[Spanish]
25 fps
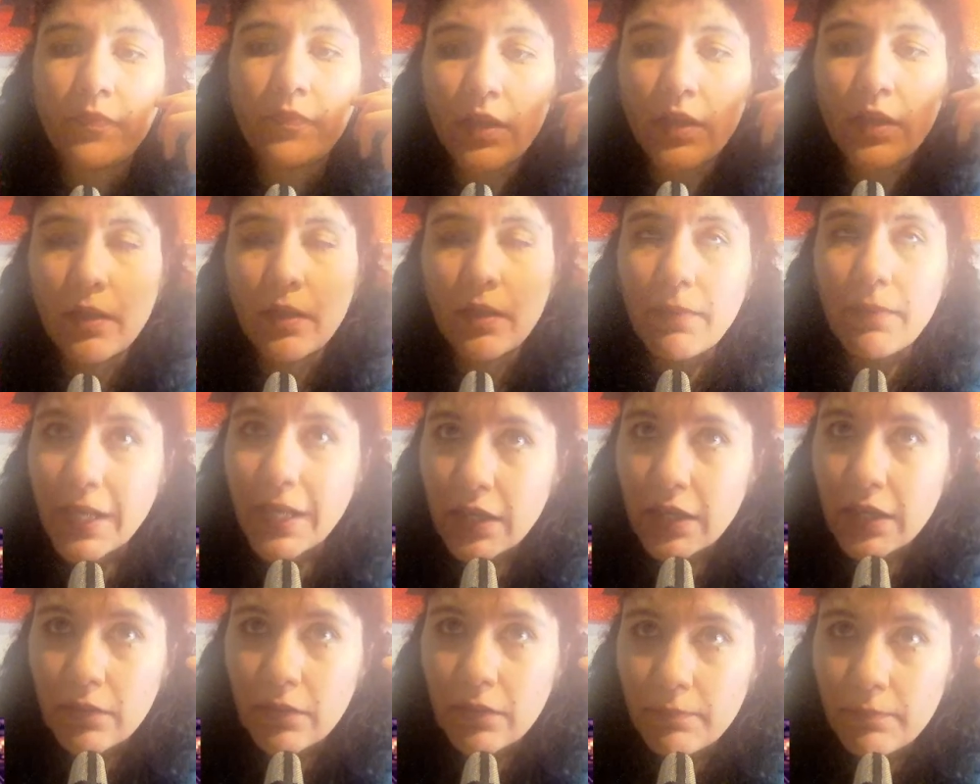y van
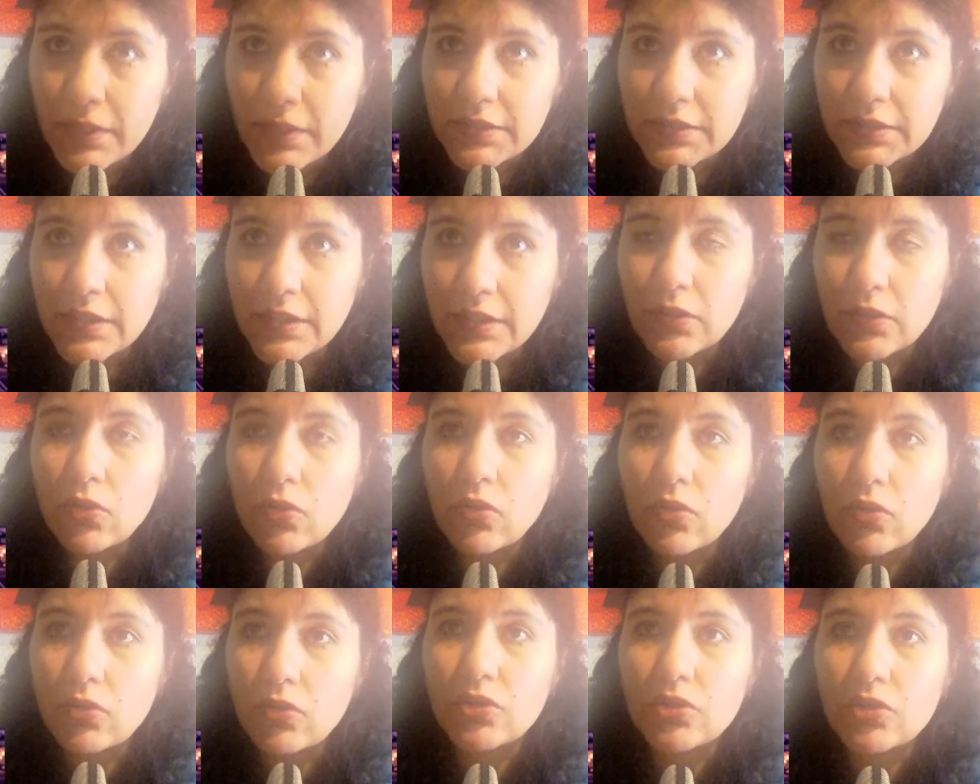pasando
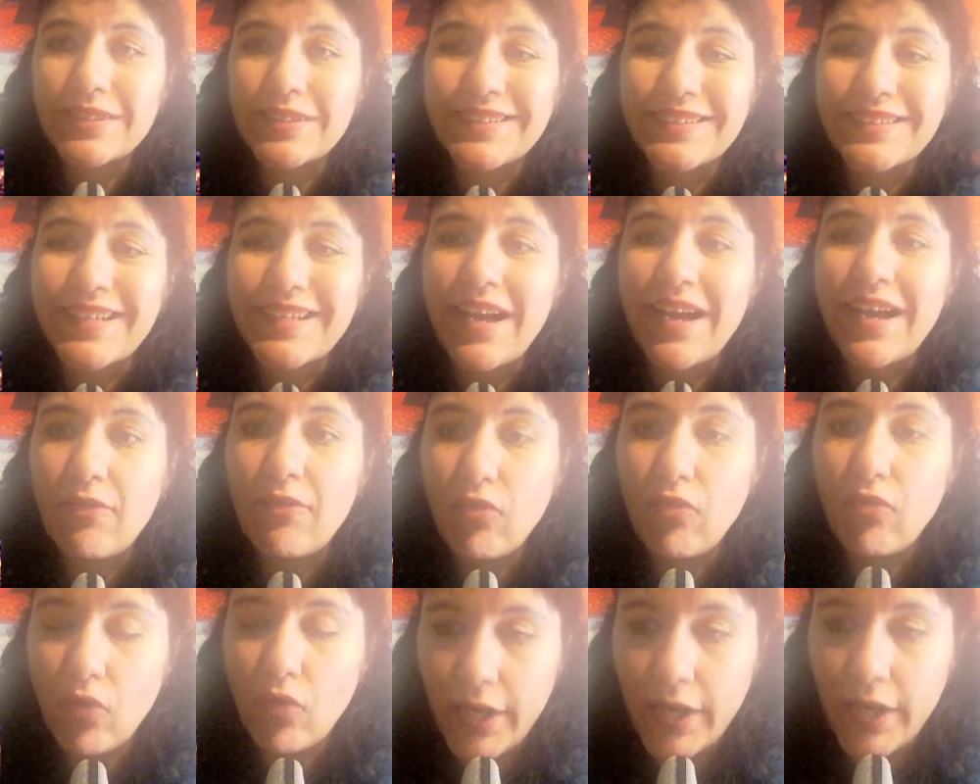cosas
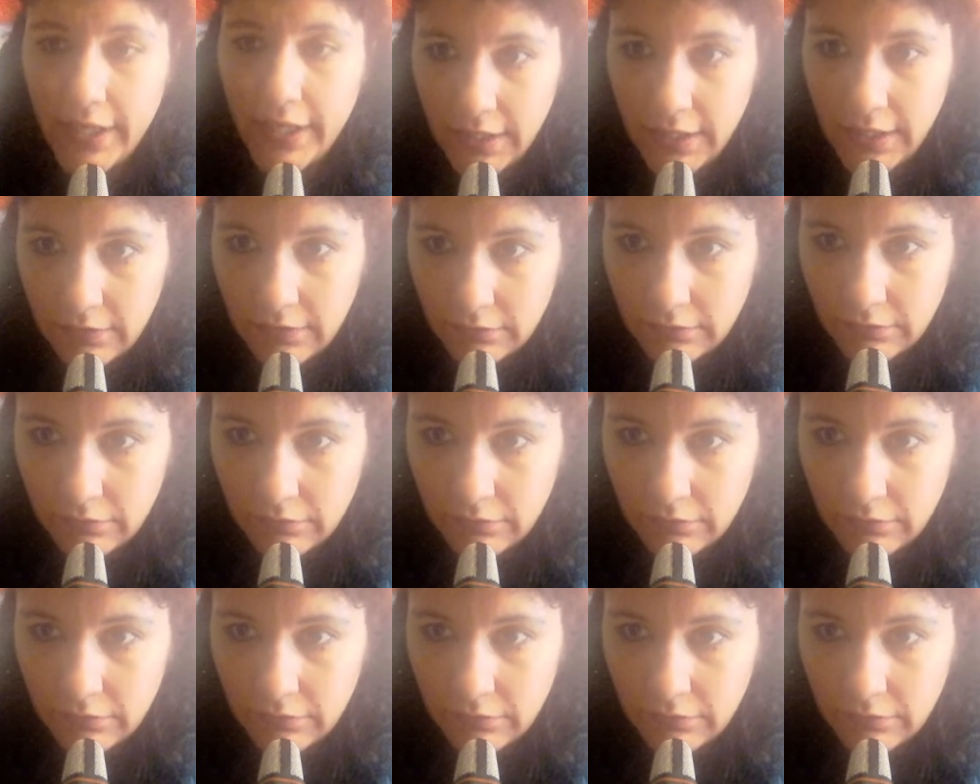afuera